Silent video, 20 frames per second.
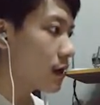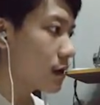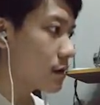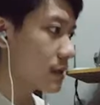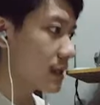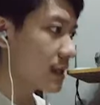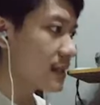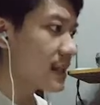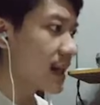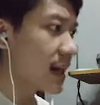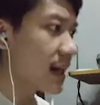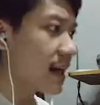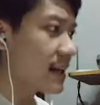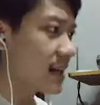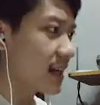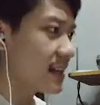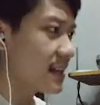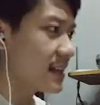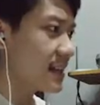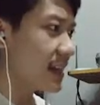Jadi
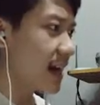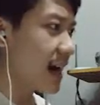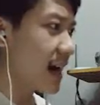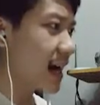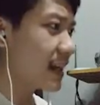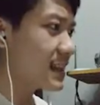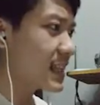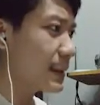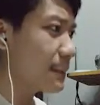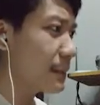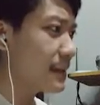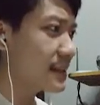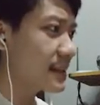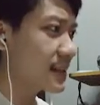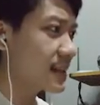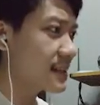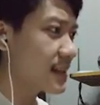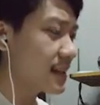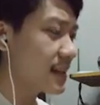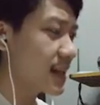tangganya ini unlimited
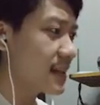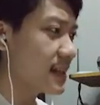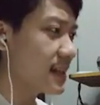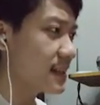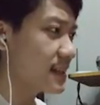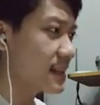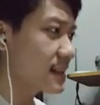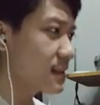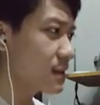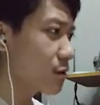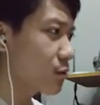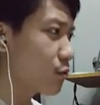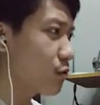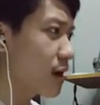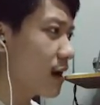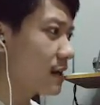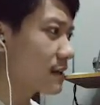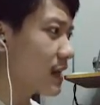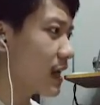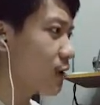guys katanya ya. Gua
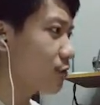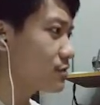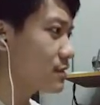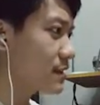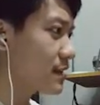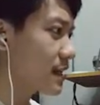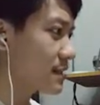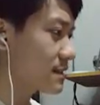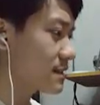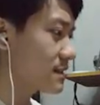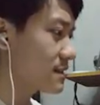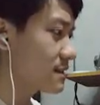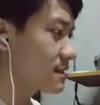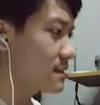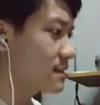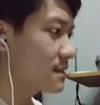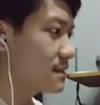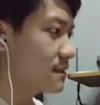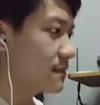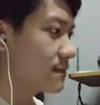nggak tahu sih, guys.
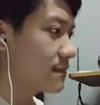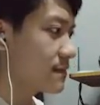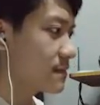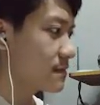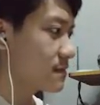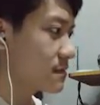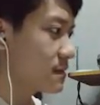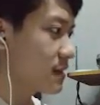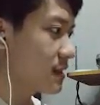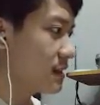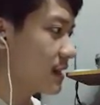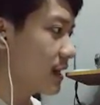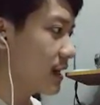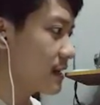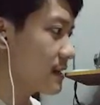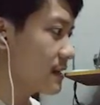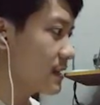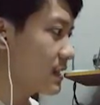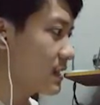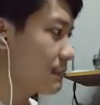Jadi
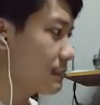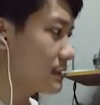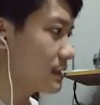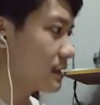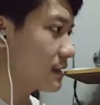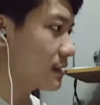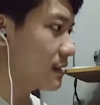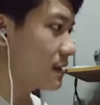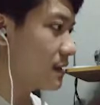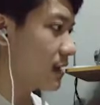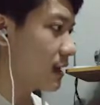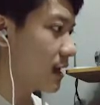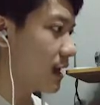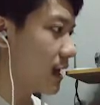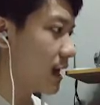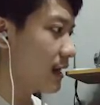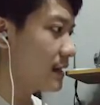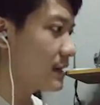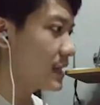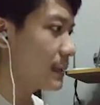tangganya ini limited ya.
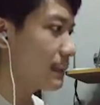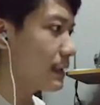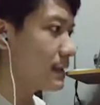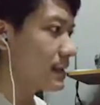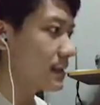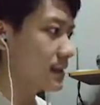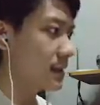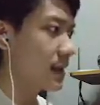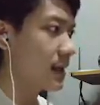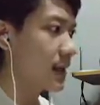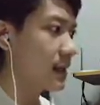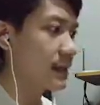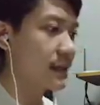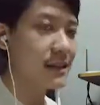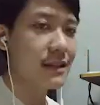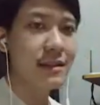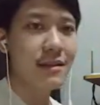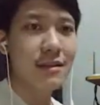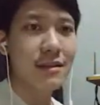Unlimited tangganya.